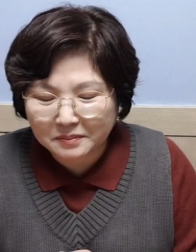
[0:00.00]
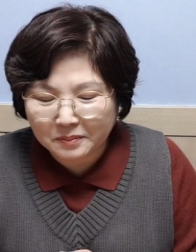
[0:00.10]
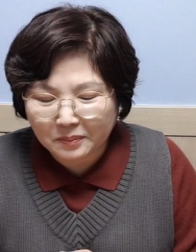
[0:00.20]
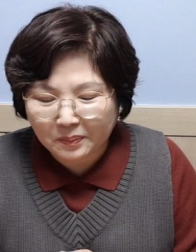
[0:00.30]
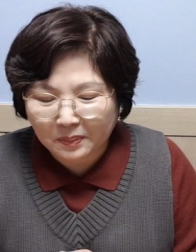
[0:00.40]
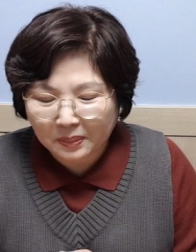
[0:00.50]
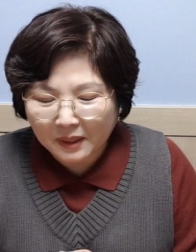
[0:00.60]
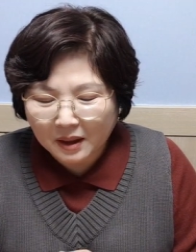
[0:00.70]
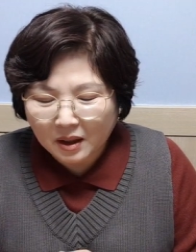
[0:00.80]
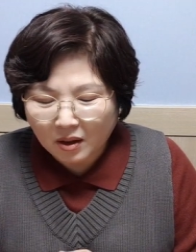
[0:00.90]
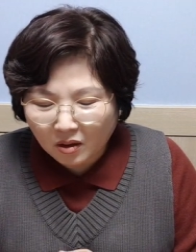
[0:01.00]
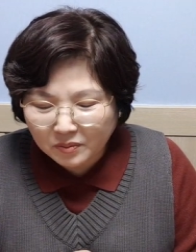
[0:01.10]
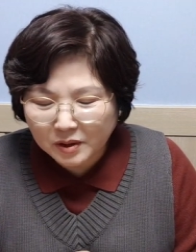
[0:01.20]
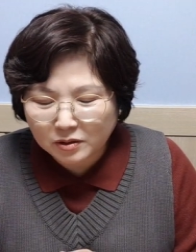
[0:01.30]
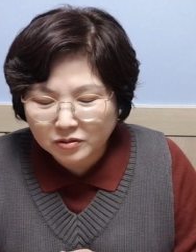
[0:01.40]
음.
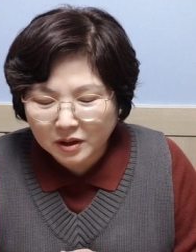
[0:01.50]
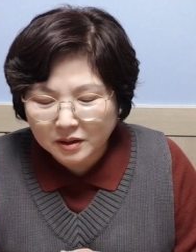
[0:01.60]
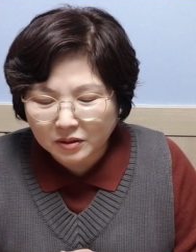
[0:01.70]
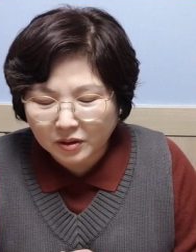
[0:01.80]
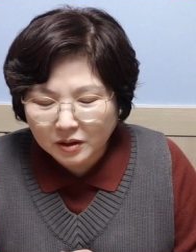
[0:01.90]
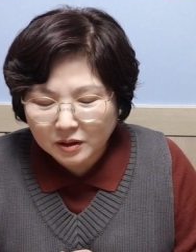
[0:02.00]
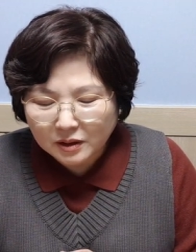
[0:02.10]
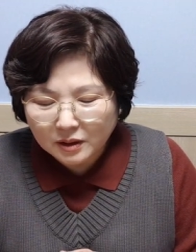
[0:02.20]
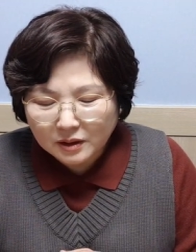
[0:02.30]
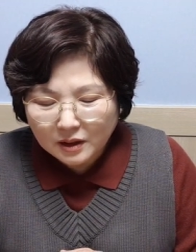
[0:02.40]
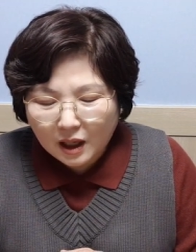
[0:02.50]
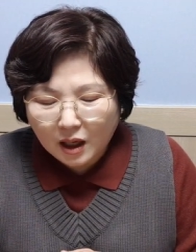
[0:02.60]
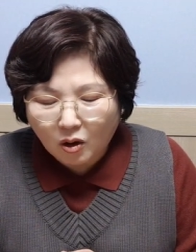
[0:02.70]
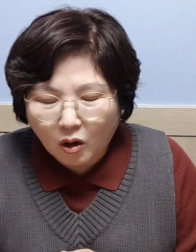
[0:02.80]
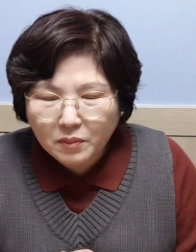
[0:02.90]
거미를 두려워한다고요.
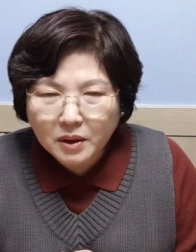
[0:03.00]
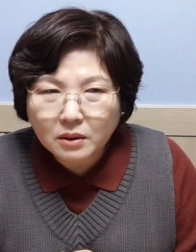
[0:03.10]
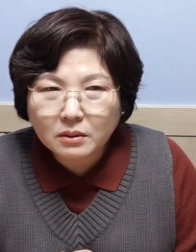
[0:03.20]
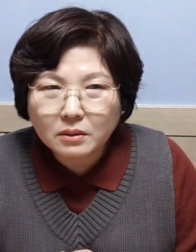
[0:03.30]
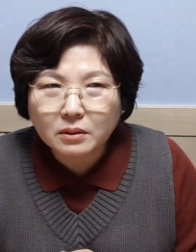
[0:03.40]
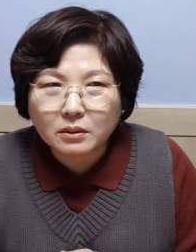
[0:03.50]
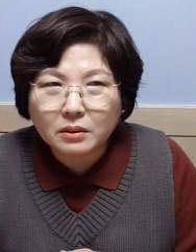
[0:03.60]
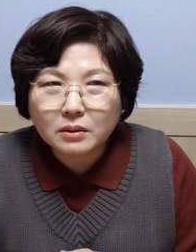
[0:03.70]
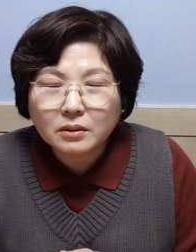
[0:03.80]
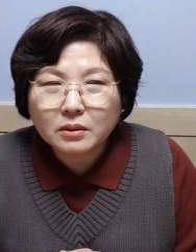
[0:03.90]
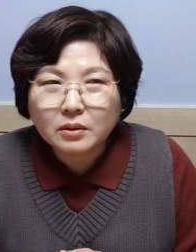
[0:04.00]
아, 거미는